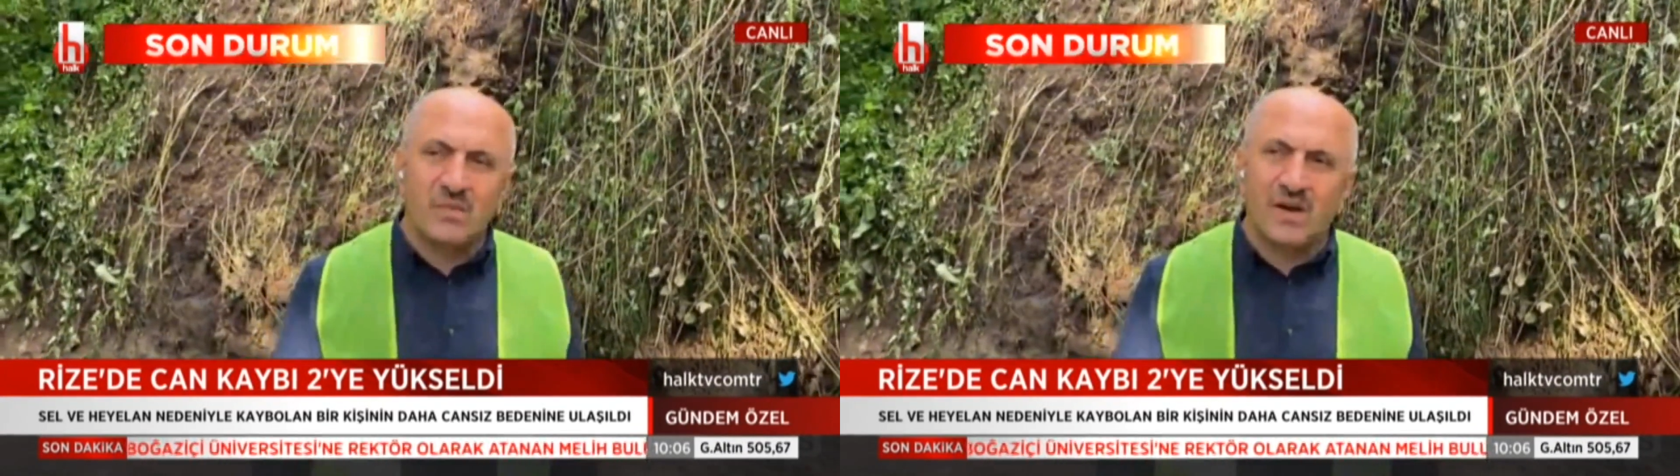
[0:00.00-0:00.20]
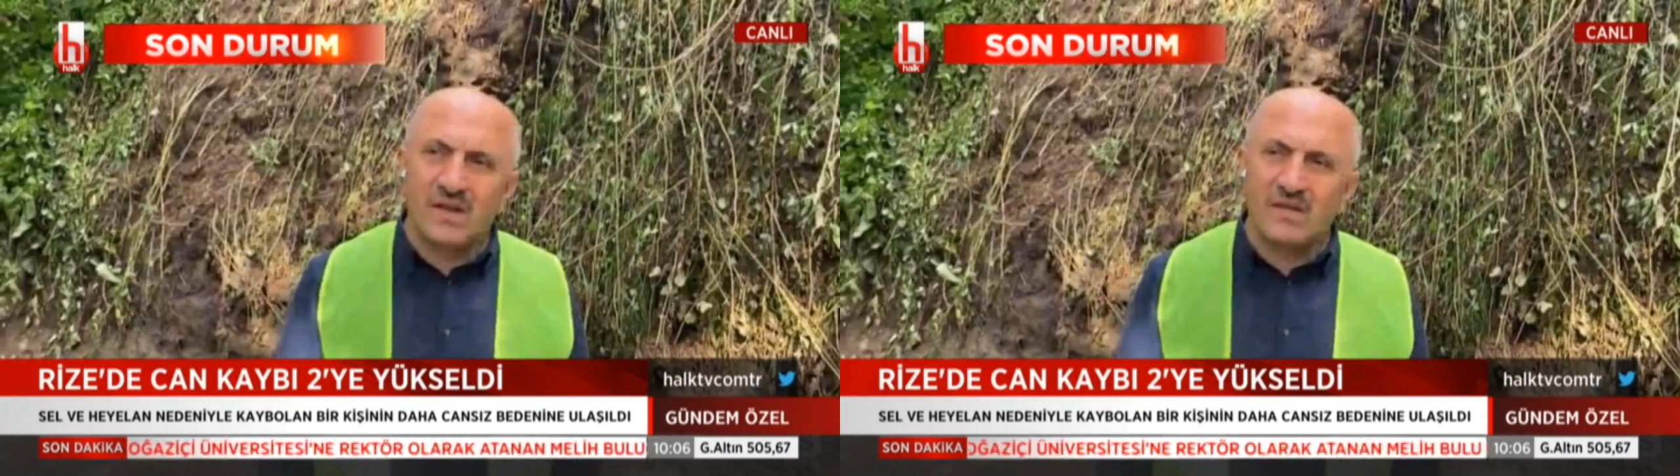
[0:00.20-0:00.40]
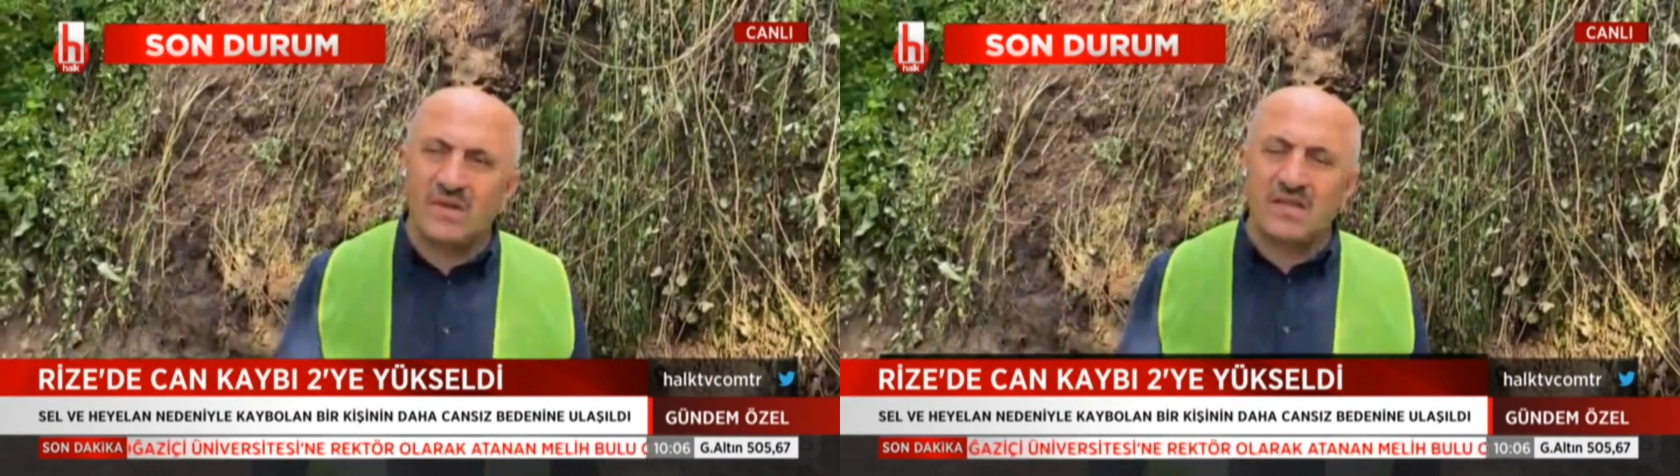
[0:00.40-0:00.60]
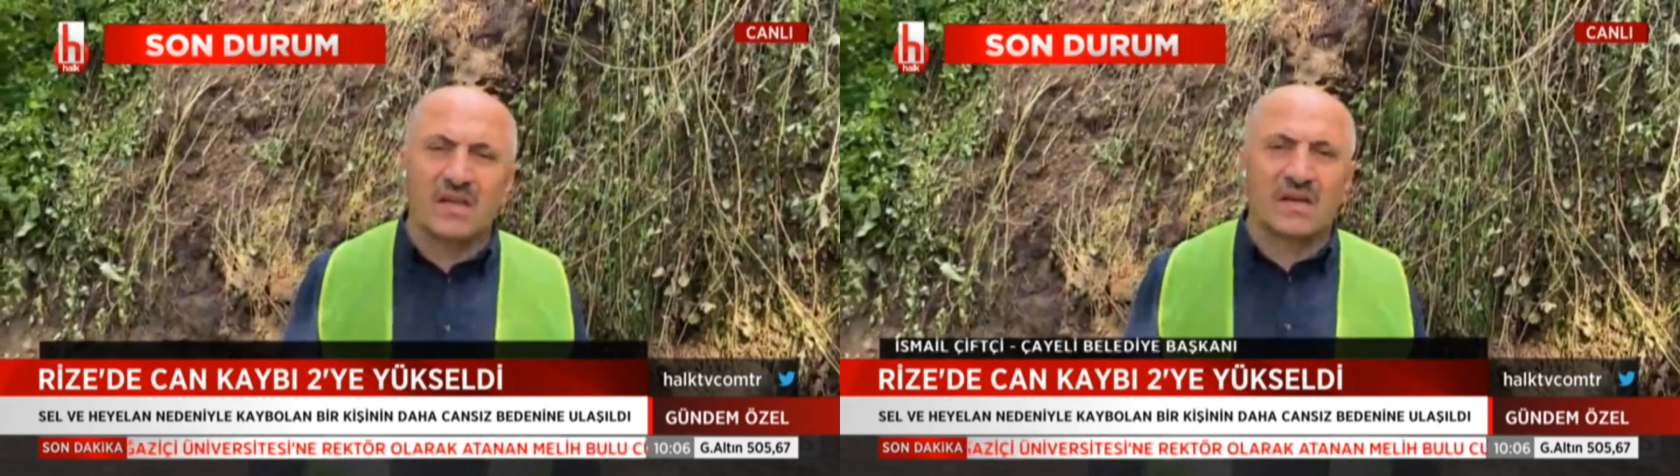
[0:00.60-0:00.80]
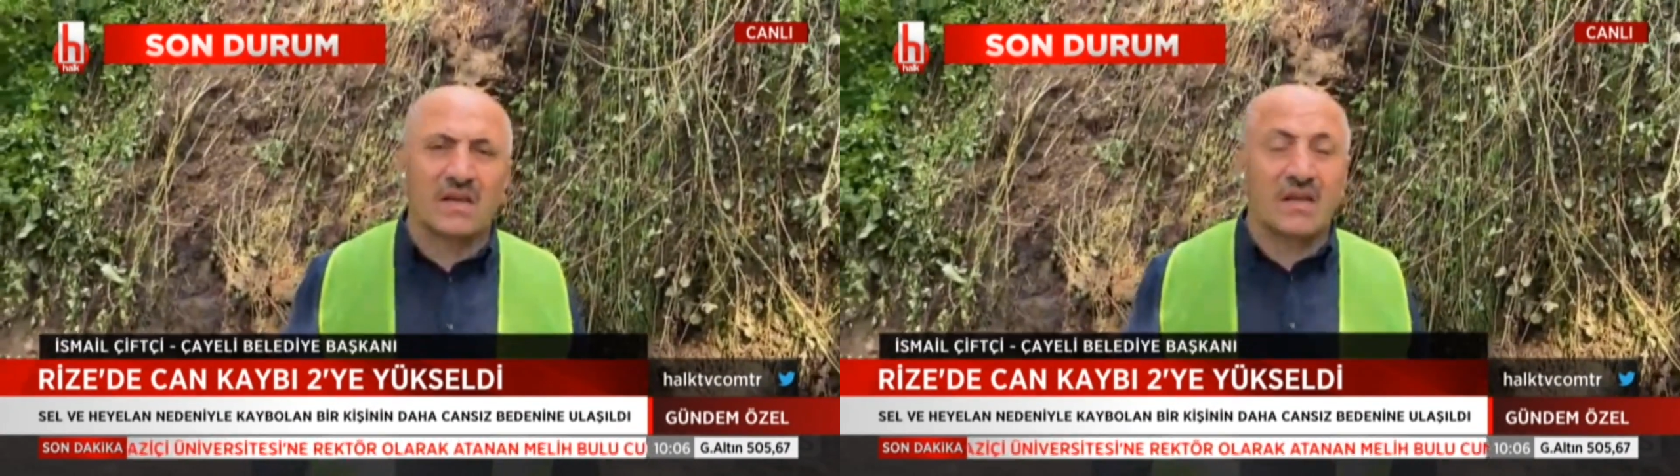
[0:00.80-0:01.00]
itibaren
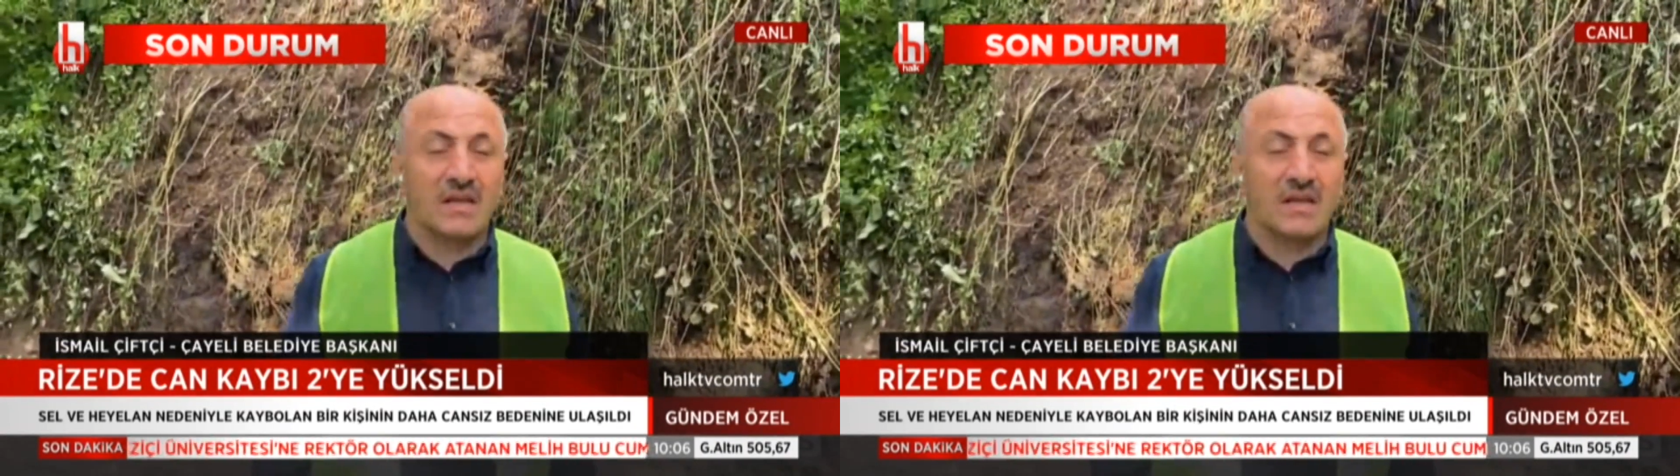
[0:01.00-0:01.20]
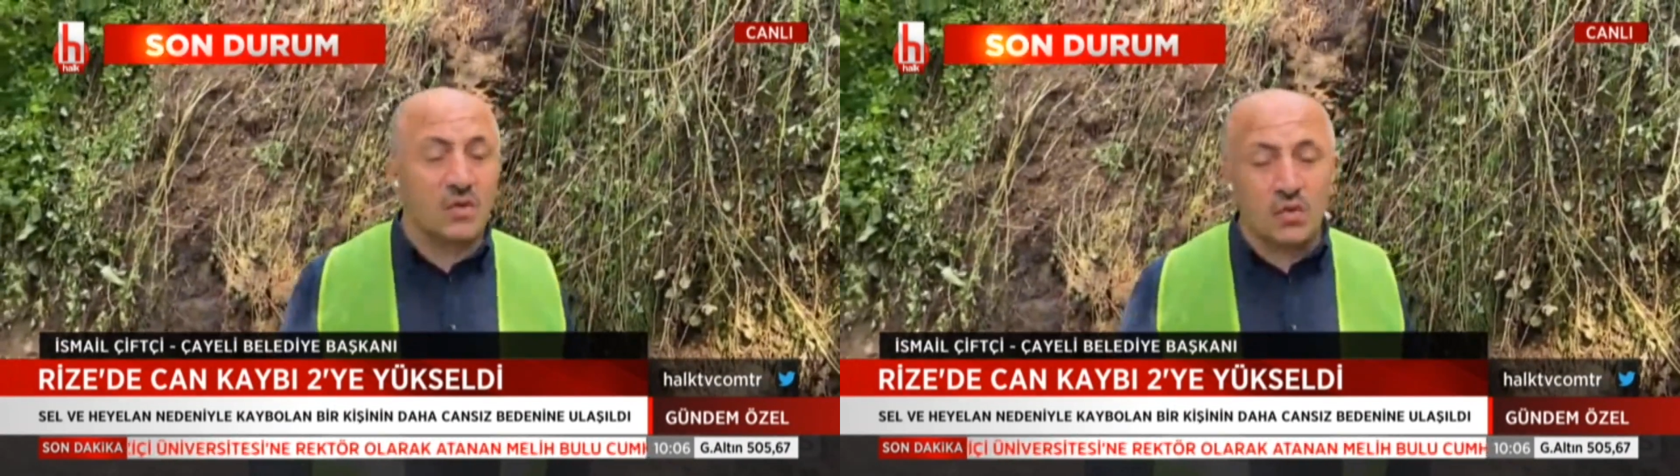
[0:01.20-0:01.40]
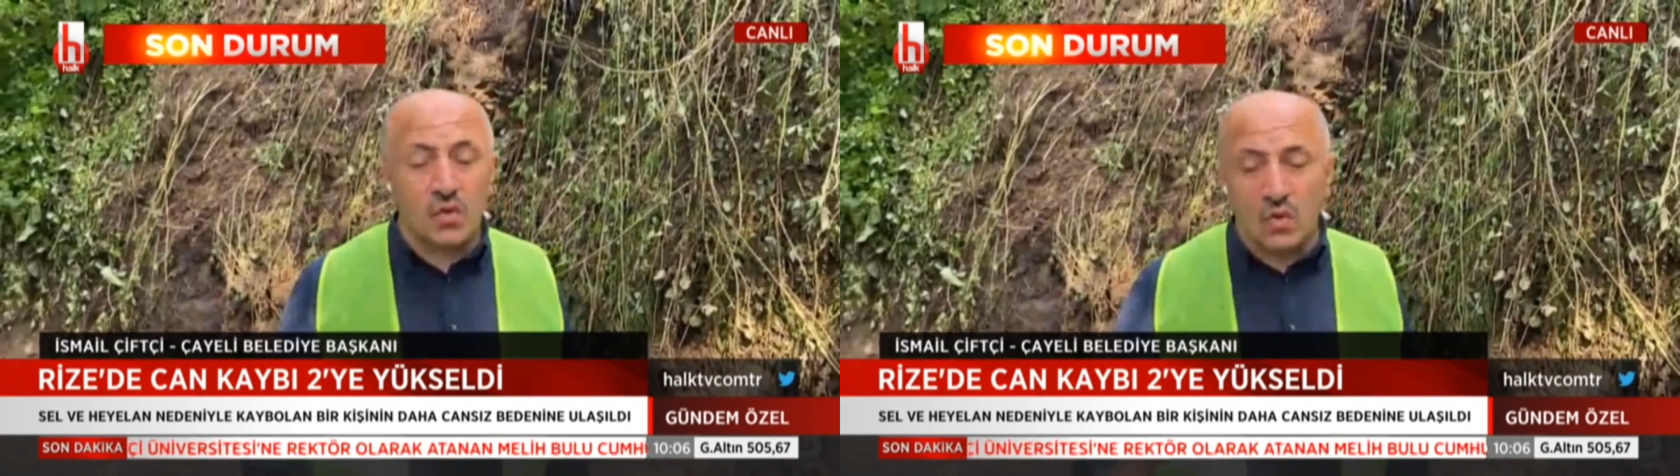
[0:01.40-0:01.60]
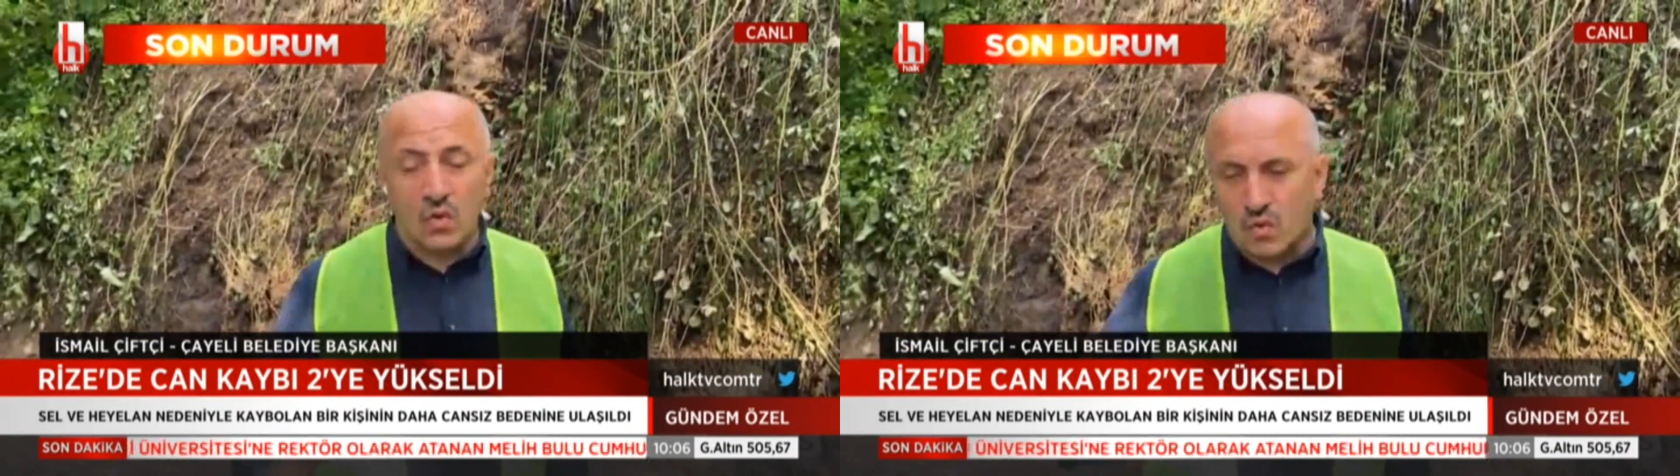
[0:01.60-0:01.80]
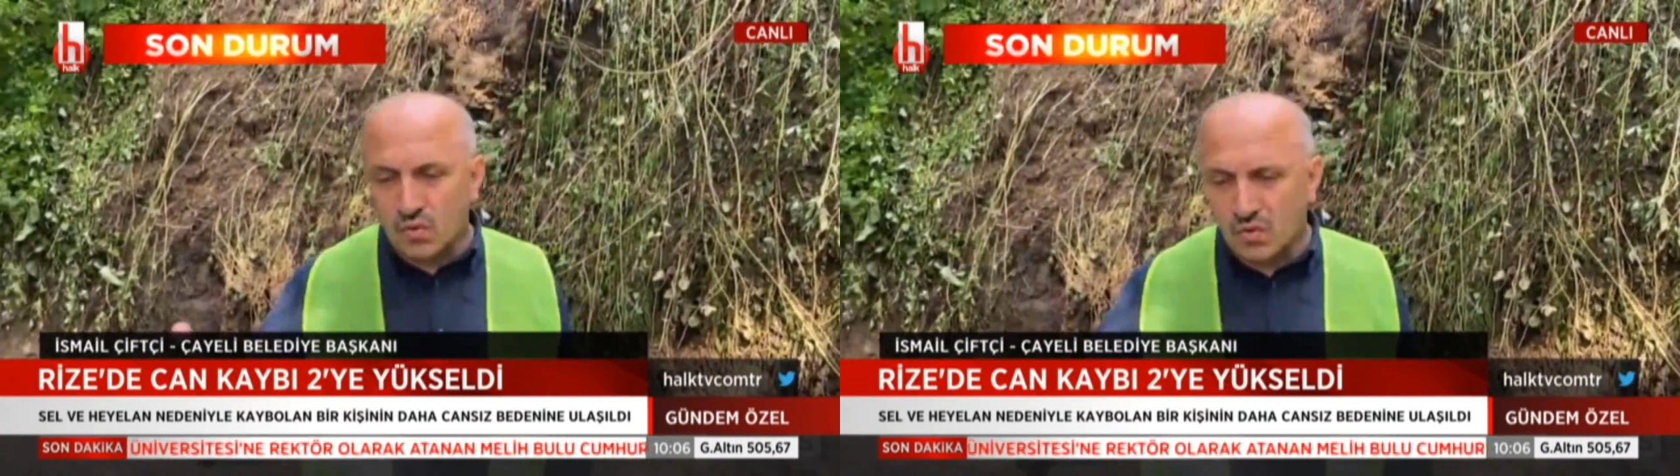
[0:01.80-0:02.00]
metrekareye
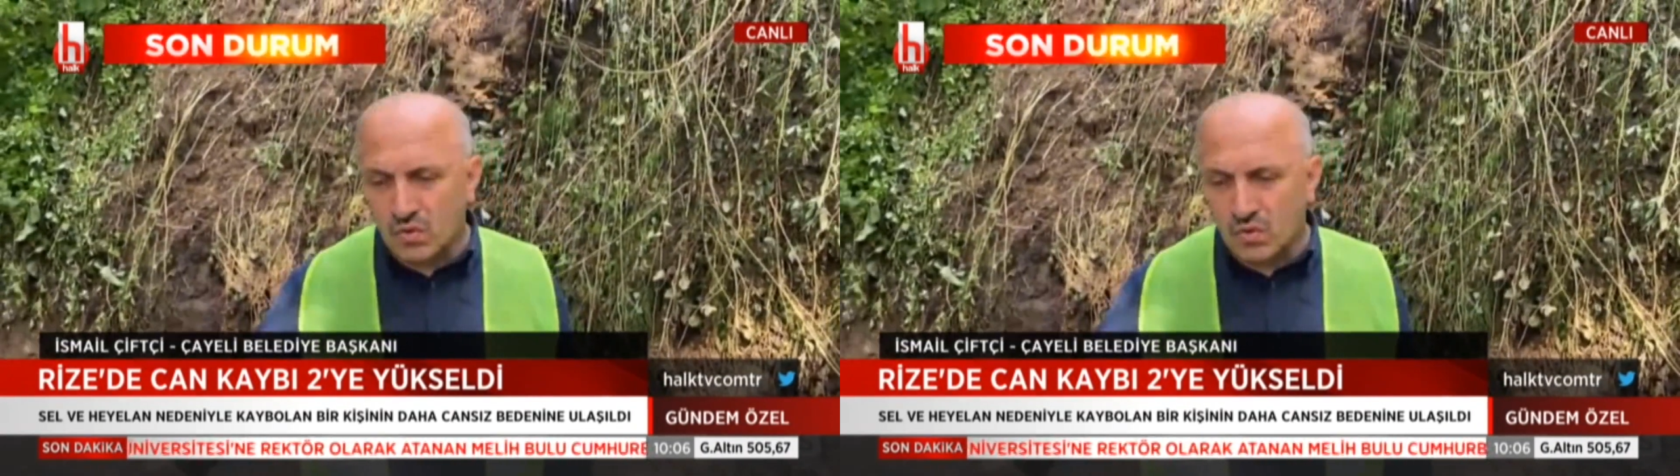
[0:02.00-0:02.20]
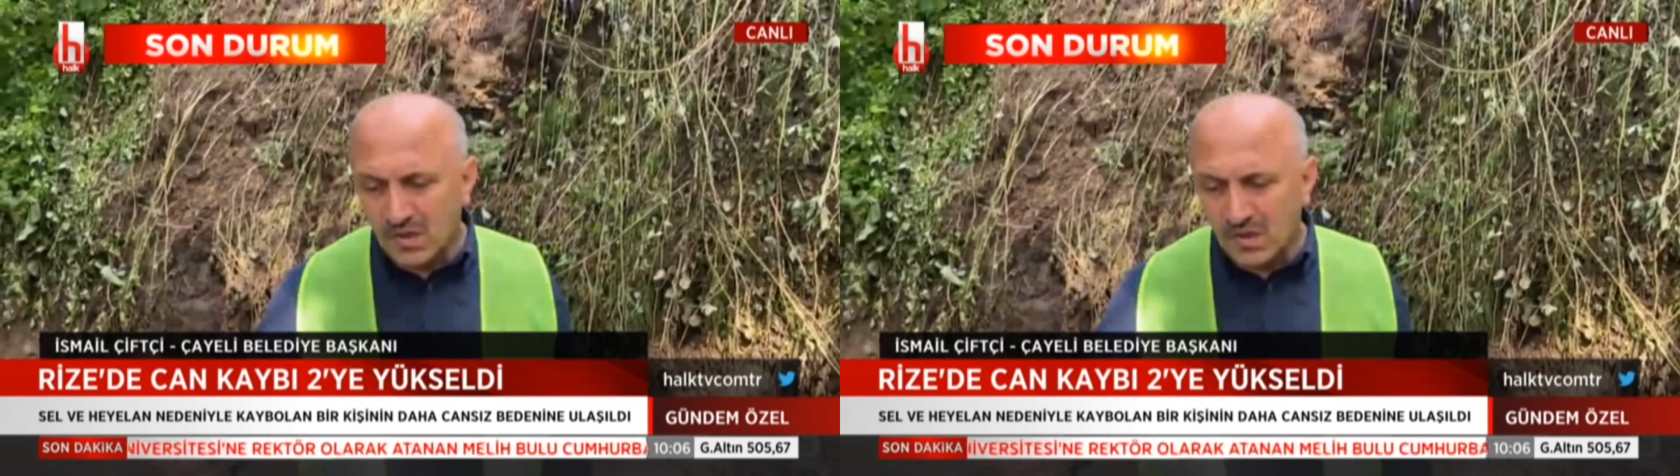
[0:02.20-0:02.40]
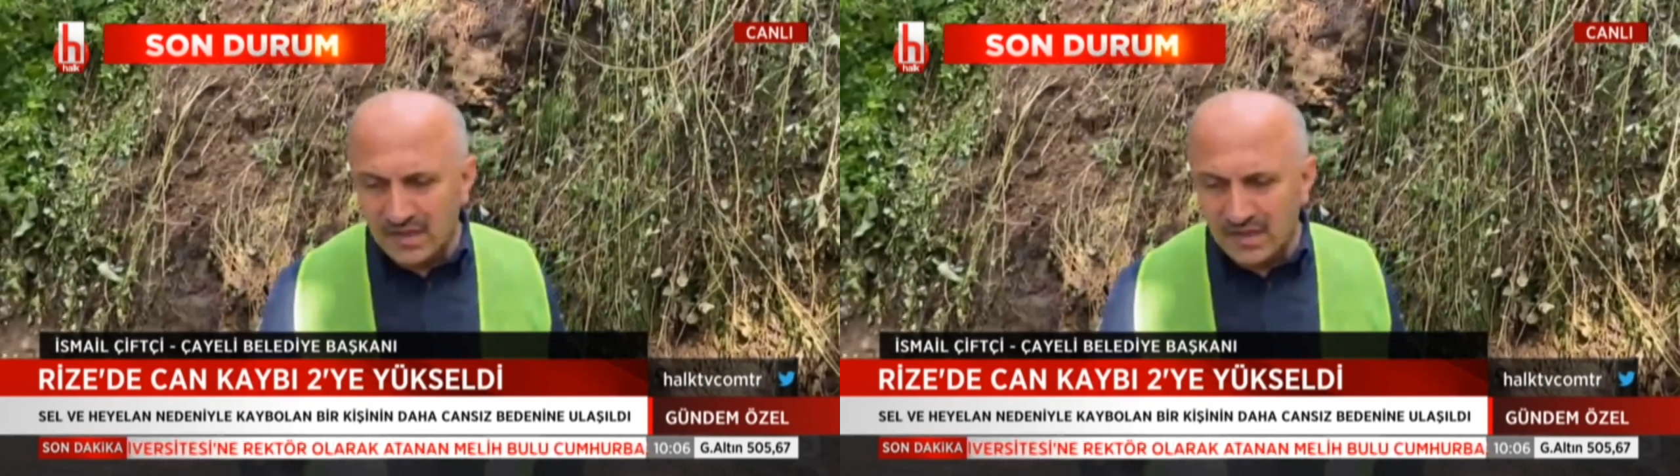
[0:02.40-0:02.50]
219